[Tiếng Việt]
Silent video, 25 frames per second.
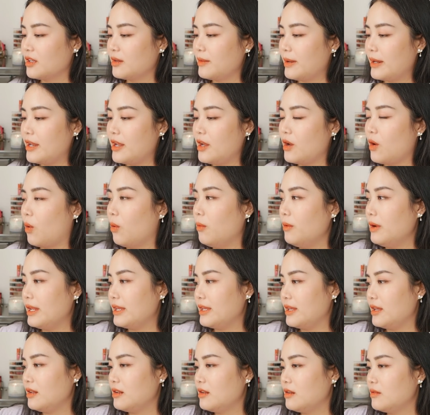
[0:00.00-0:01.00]
Và đi ngủ là
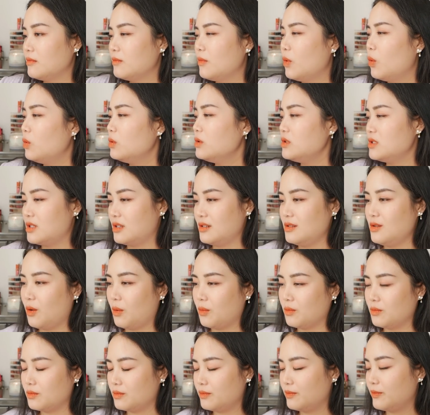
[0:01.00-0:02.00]
chỉ muốn sử
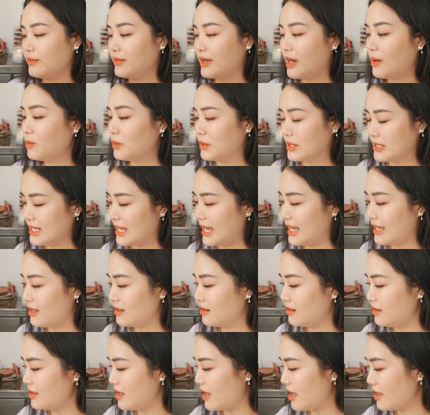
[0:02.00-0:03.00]
dụng cốc ngụy sang cho
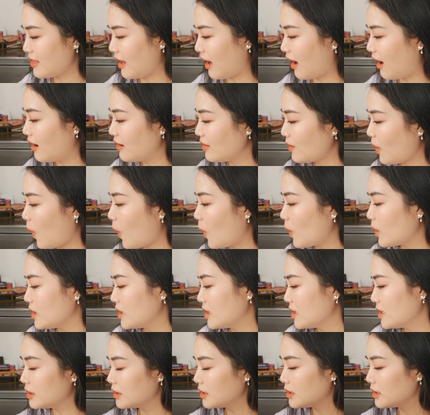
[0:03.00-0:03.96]
nó dễ thở thôi.